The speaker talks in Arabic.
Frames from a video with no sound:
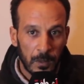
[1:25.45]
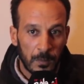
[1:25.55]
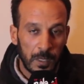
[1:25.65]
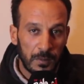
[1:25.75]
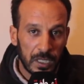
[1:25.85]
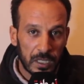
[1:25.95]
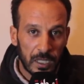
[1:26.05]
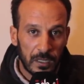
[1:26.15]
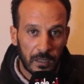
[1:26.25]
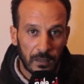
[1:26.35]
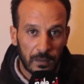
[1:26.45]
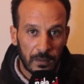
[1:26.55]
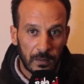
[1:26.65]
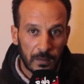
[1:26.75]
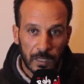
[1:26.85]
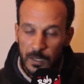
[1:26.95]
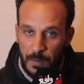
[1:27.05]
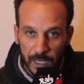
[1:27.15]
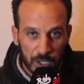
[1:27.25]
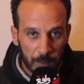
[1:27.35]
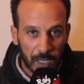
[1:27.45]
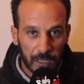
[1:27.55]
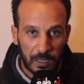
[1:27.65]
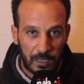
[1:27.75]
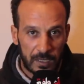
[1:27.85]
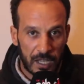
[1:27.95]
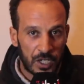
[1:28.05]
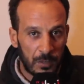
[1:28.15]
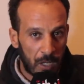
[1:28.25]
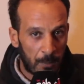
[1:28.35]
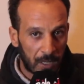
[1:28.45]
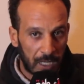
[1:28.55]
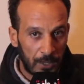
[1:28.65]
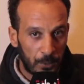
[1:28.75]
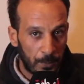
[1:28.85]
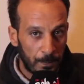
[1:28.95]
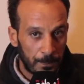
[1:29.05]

ملي مشيت انا كنت ما كنتش باغي نتجه معاهم القانون